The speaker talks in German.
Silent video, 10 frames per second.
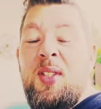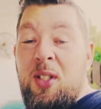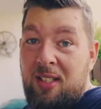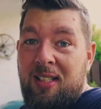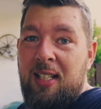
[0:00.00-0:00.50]
So,
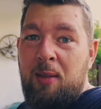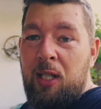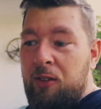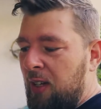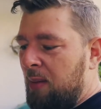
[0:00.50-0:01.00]
selbe
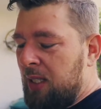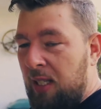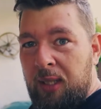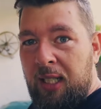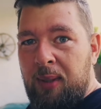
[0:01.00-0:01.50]
Aufnahme,
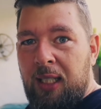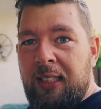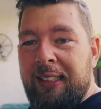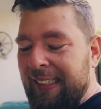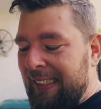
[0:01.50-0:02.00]
selbe Kamera.
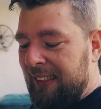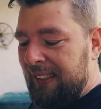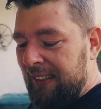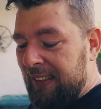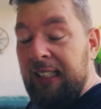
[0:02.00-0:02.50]

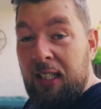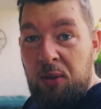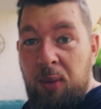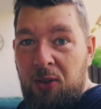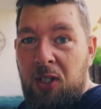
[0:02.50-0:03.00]
Also
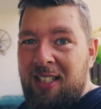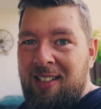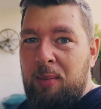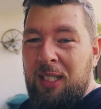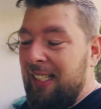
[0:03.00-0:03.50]
es war sogar
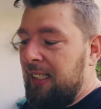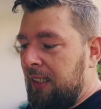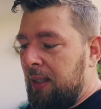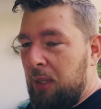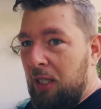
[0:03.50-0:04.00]
derselbe Take.
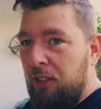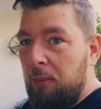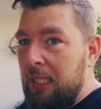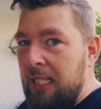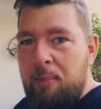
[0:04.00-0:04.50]
Ich habe die
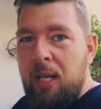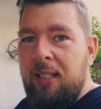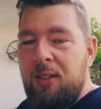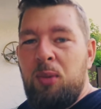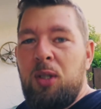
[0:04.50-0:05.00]
Aufnahme nicht
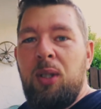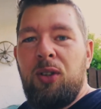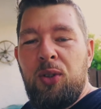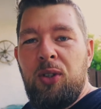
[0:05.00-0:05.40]
beendet, um das Mikrofon